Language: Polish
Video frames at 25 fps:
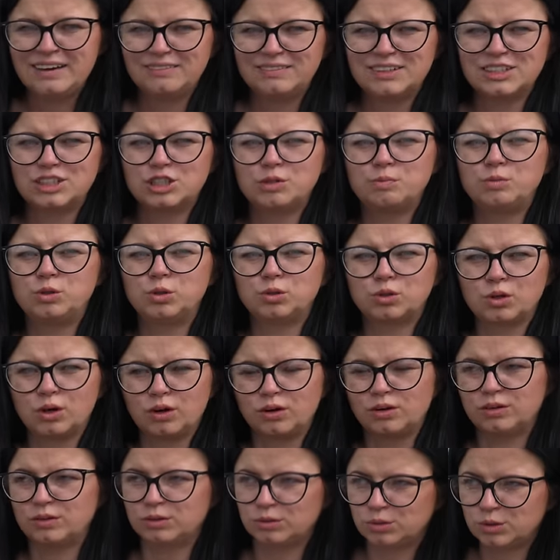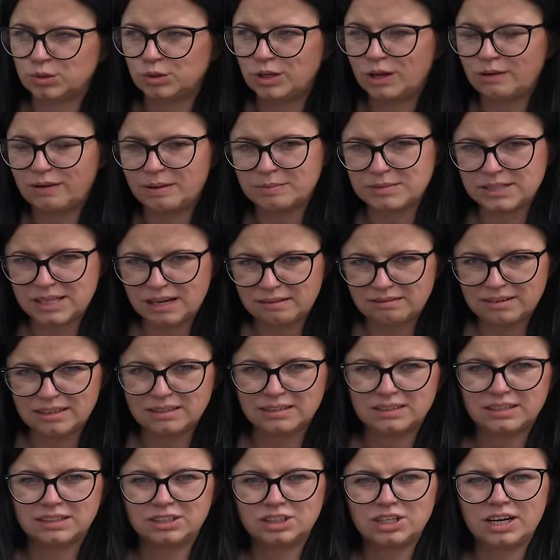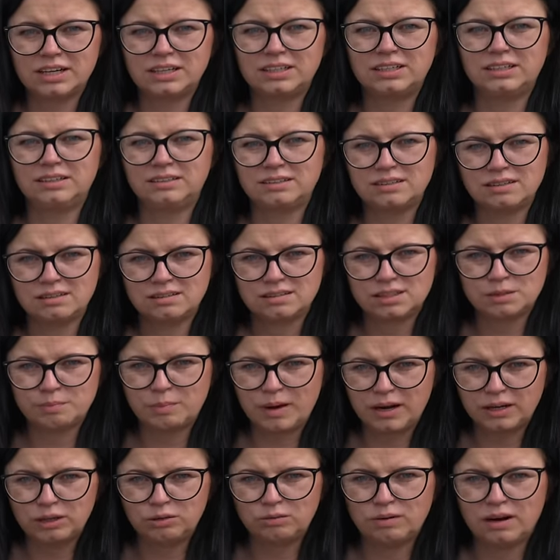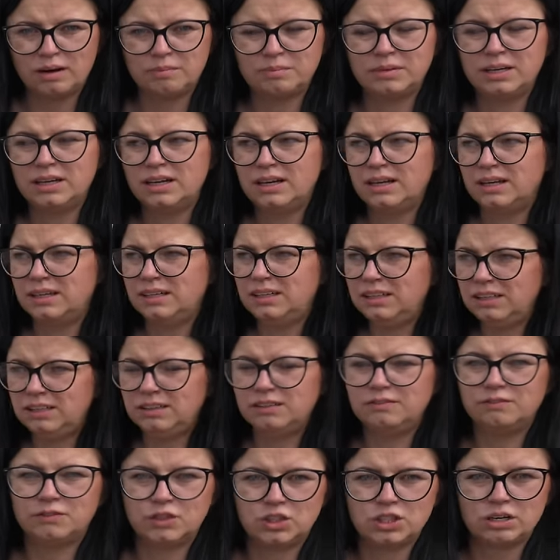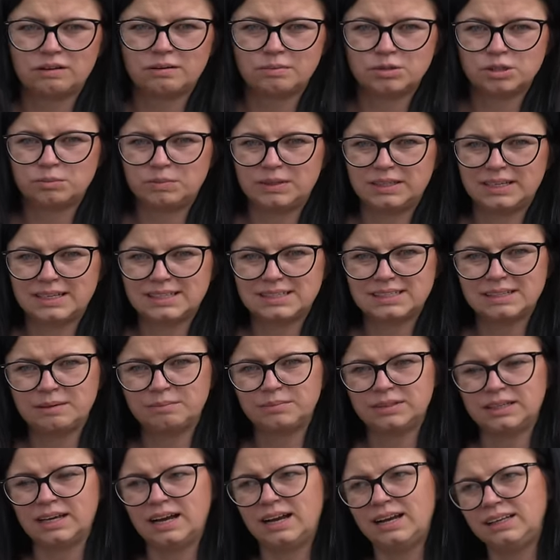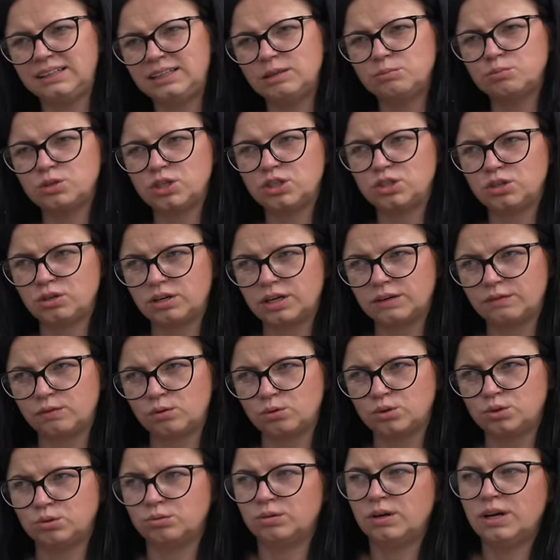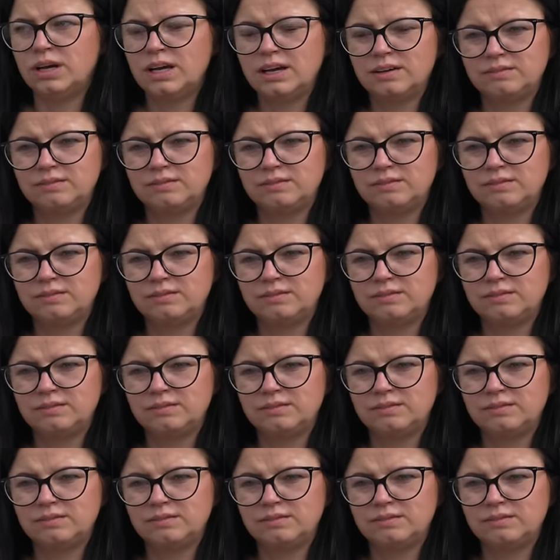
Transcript: Więc szybciutko usunęłam całe krzaki, spaliłam i wysiałam sobie następne, ale ten przędziorek wrócił.